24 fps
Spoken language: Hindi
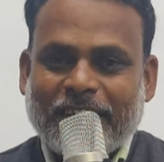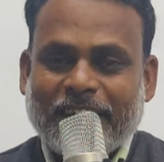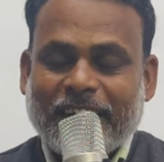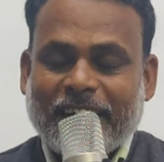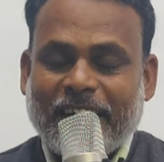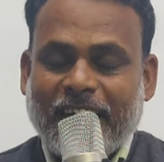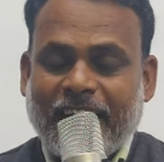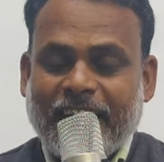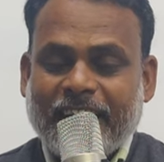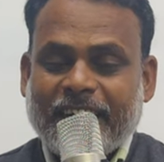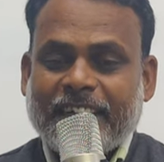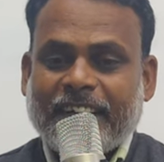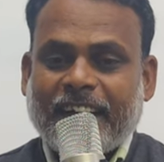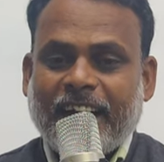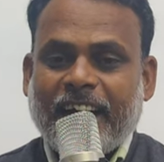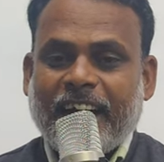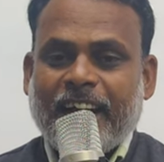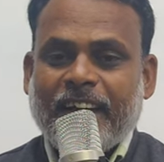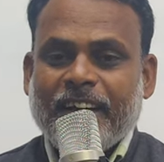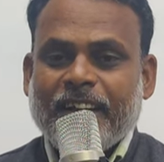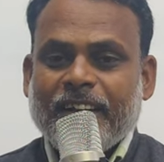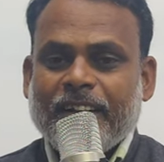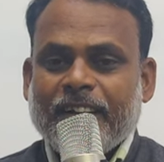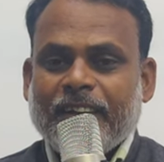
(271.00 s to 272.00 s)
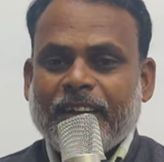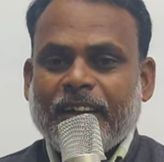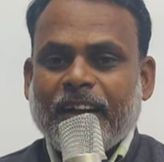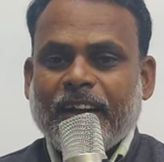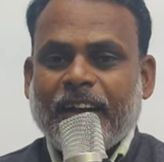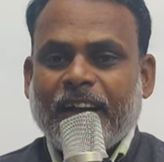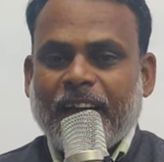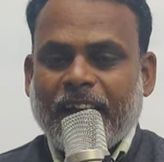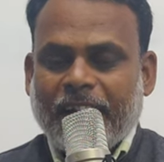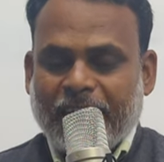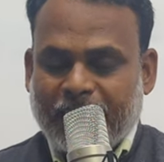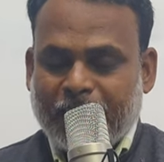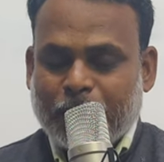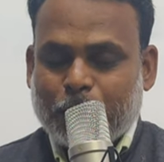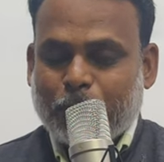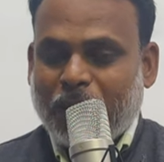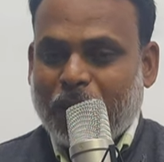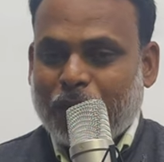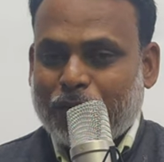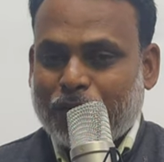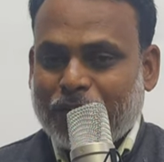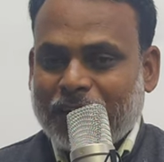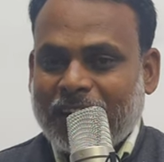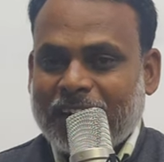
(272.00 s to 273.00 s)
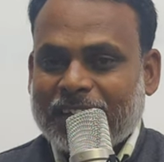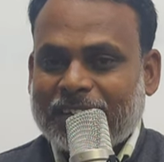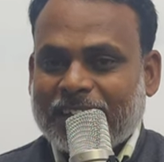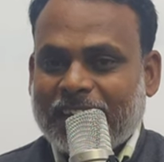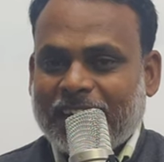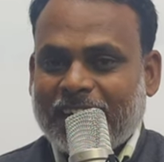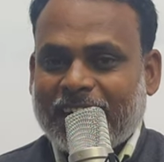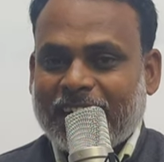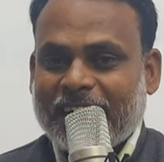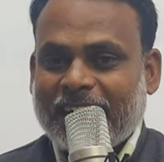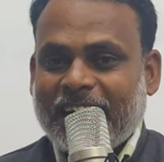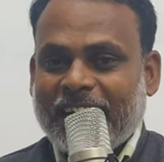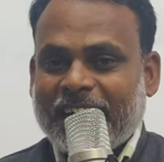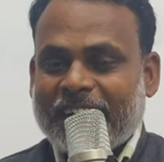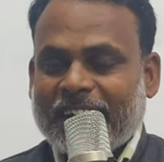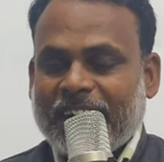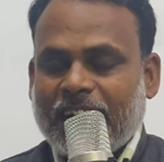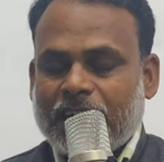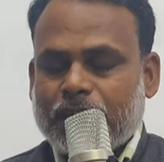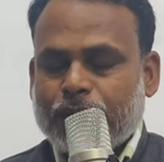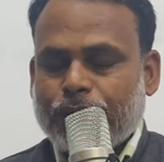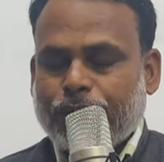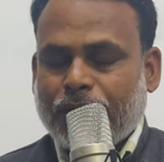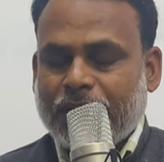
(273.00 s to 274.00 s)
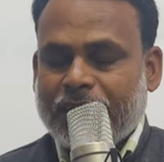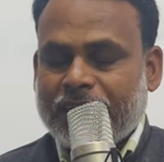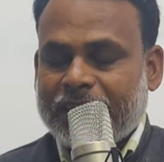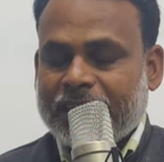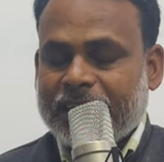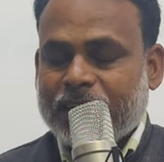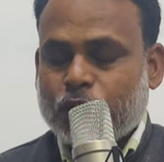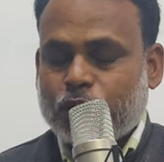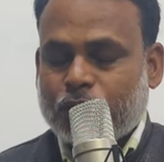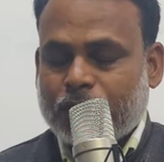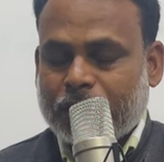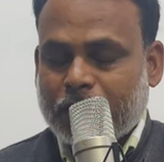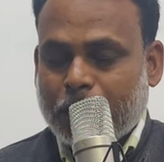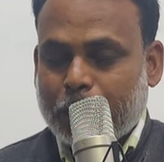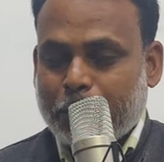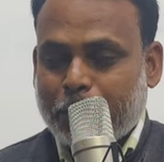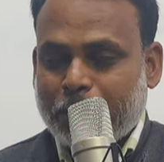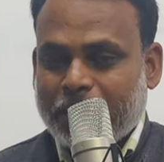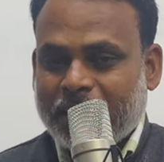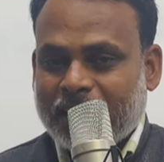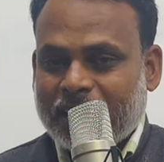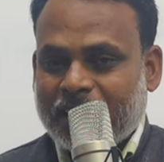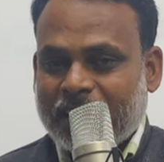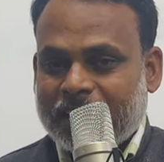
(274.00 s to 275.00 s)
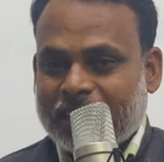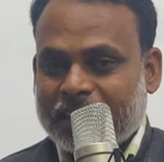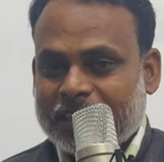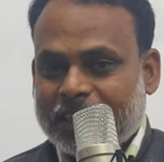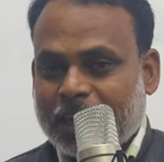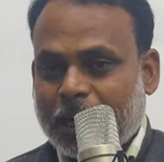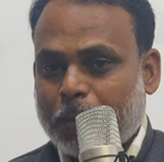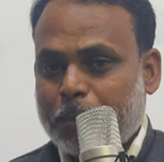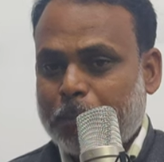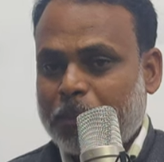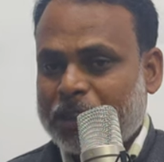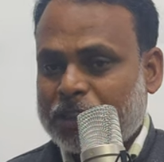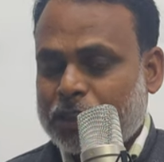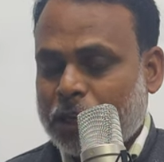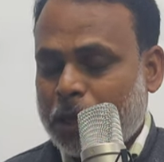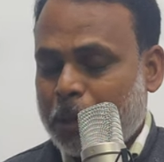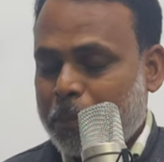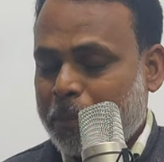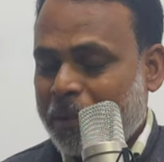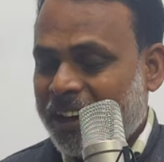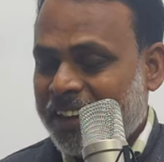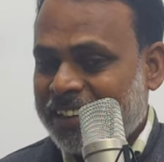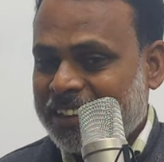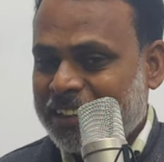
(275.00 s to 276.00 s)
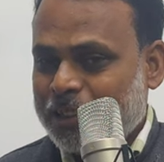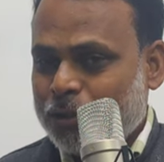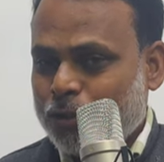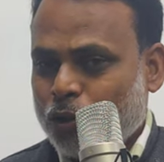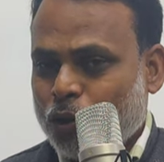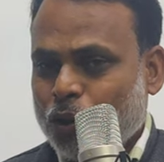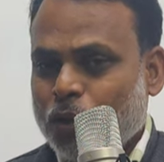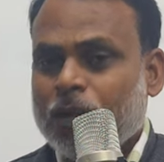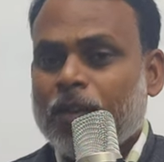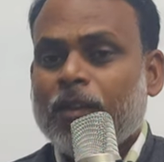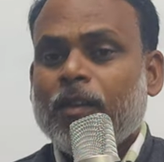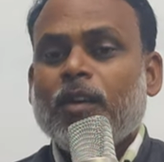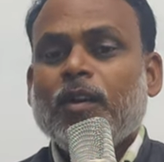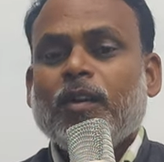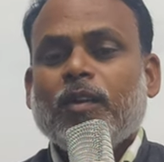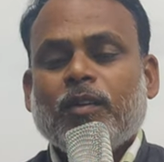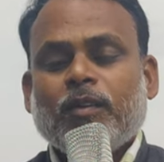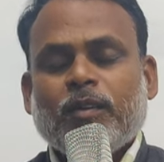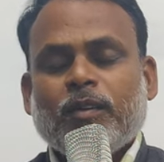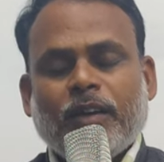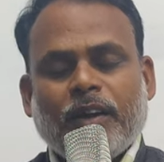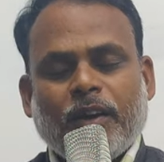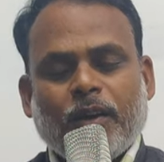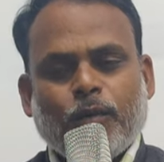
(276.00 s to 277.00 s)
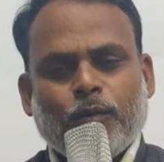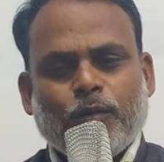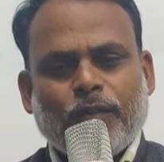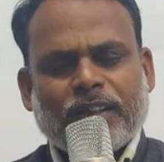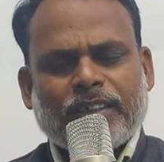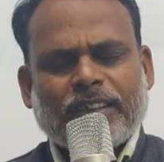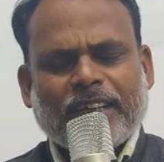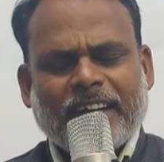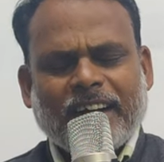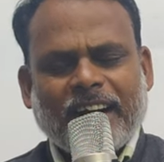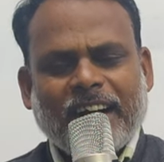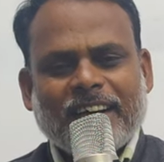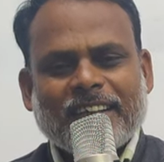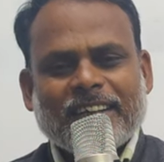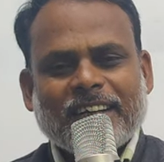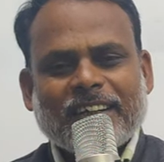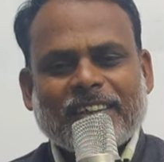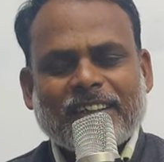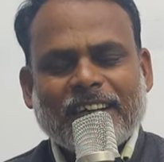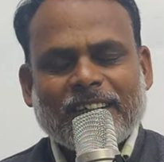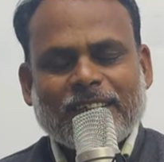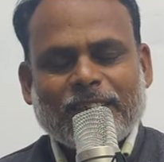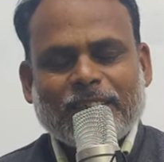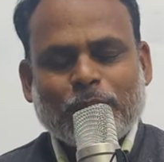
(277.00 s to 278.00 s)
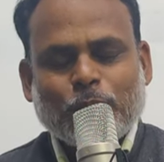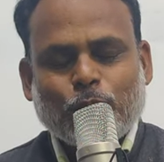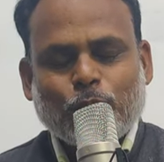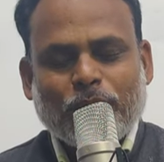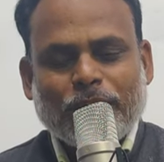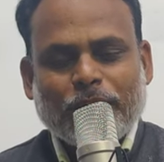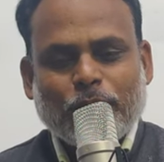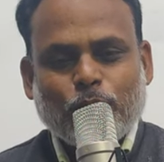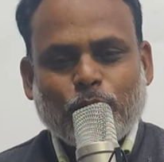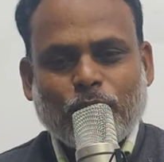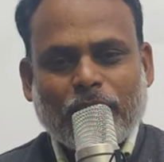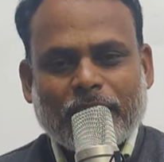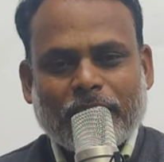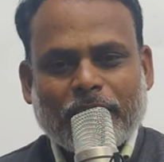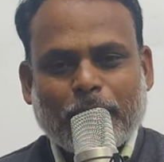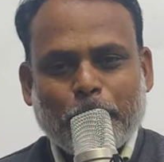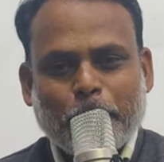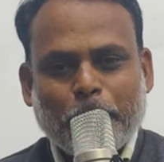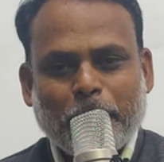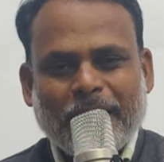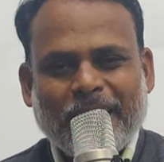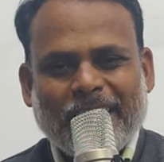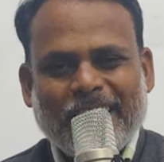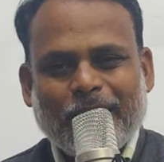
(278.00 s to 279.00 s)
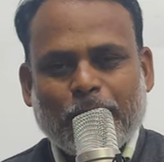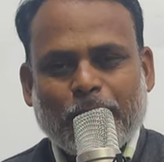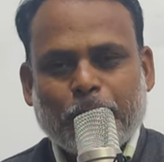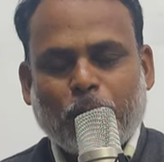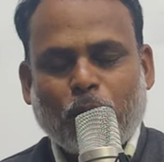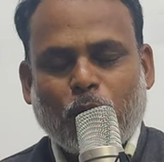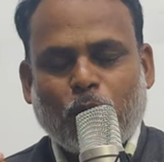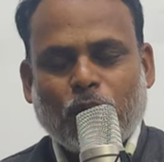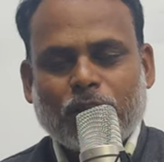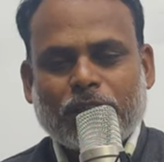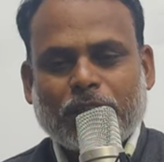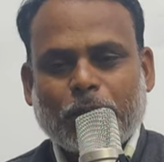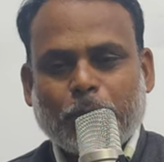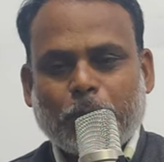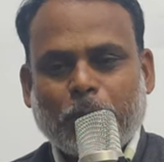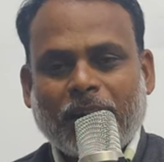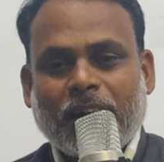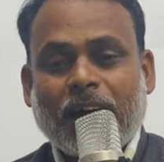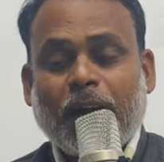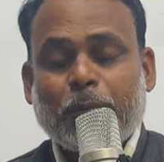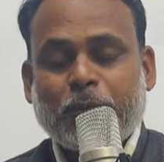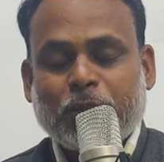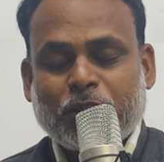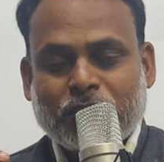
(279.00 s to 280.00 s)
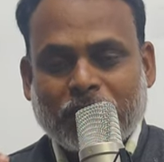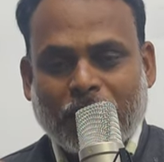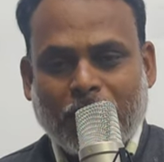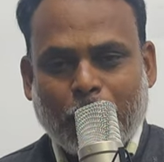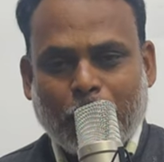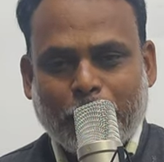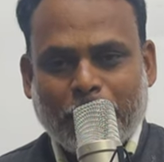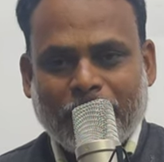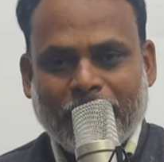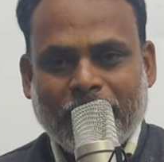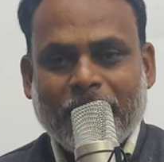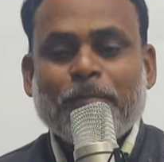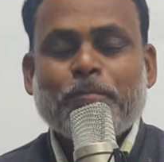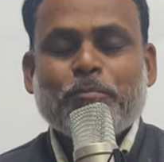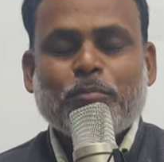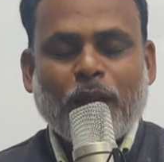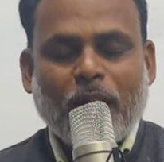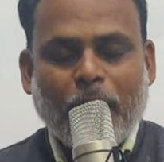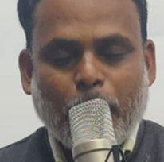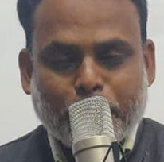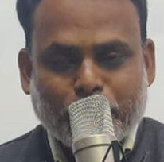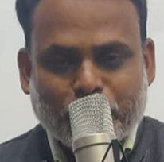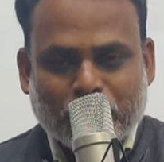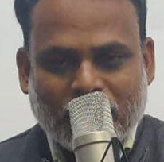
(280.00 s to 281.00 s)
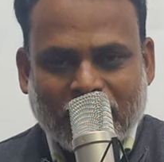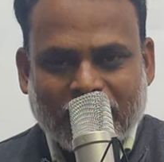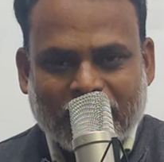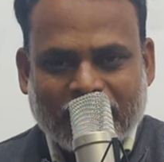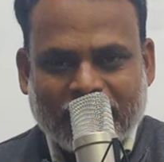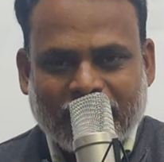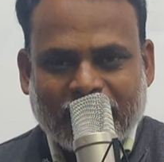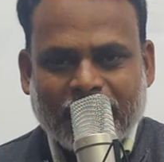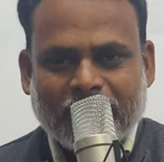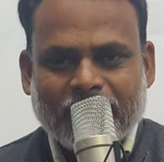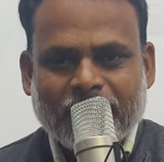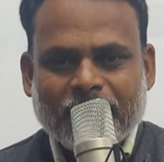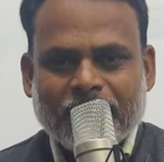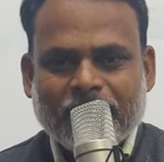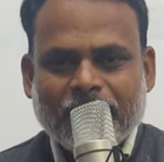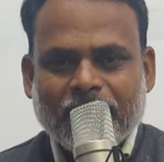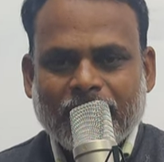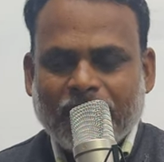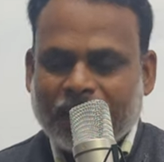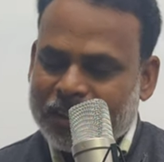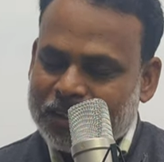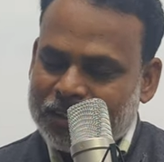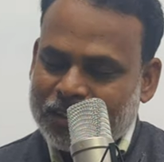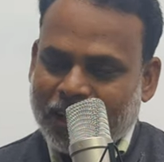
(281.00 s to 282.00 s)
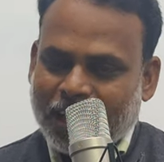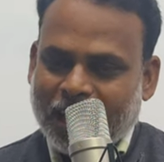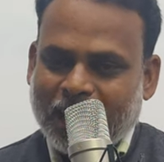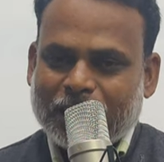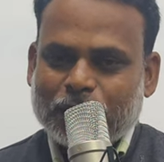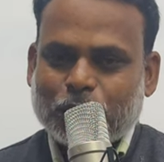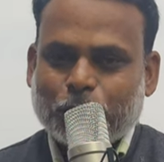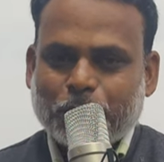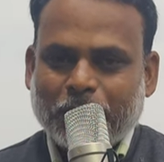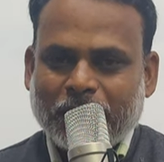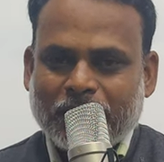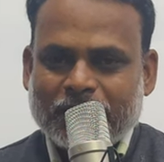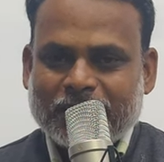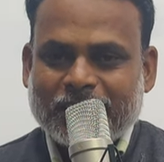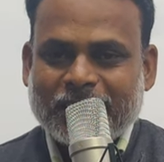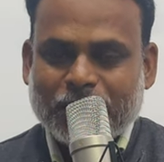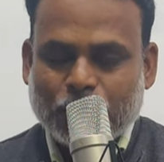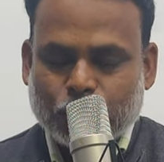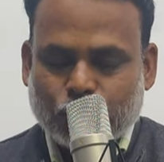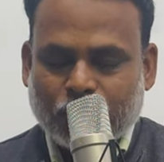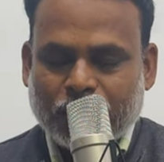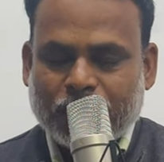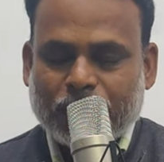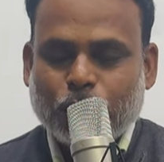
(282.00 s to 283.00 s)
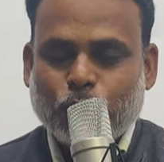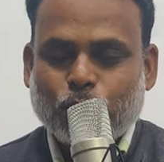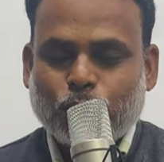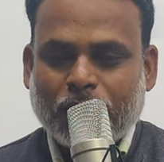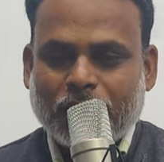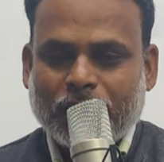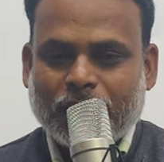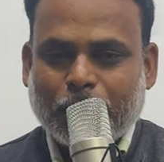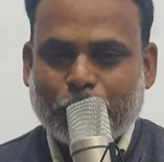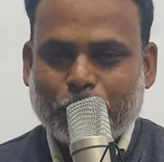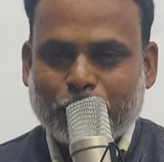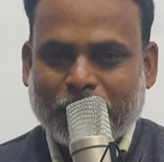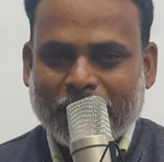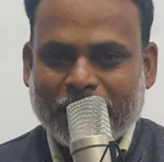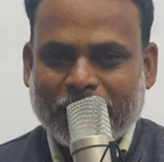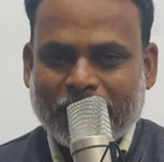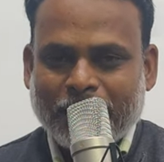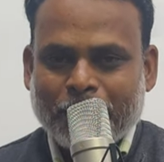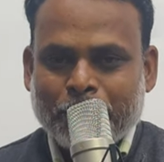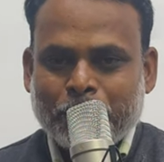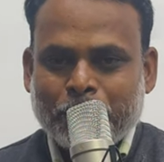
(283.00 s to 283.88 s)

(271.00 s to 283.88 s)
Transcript: इंग्लैंड का एक बार फिर ऐसा लग रहा है क्या डिफेंडिंग चैंपियन का खिताब बचा पाएंगी वो वैसे कहा जाता है टी ट्वेंटी वर्ल्ड कप में एक बहुत ही बड़ा अभिशाप है अब तक इतिहास में टी ट्वेंटी वर्ल्ड कप के